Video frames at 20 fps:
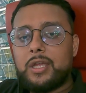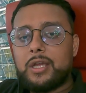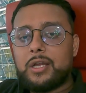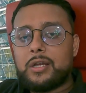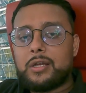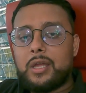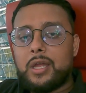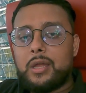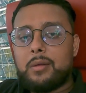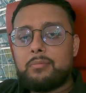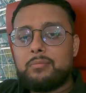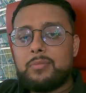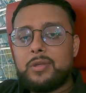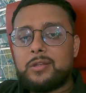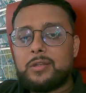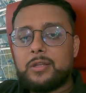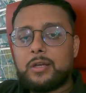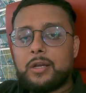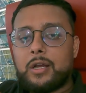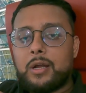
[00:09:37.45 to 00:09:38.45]
एक एम
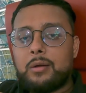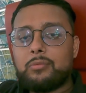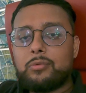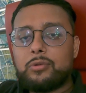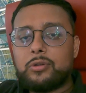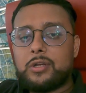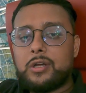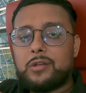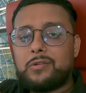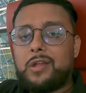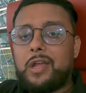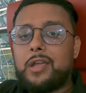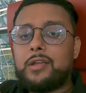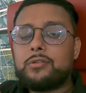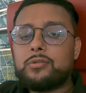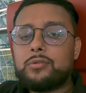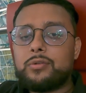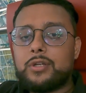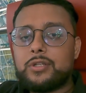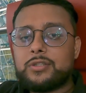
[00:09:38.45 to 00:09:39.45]
से कम उसका
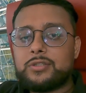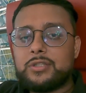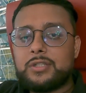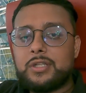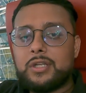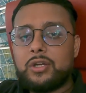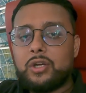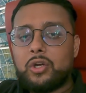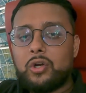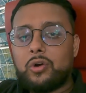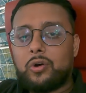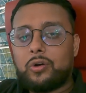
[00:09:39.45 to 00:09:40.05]
साइज़ होना चाहिए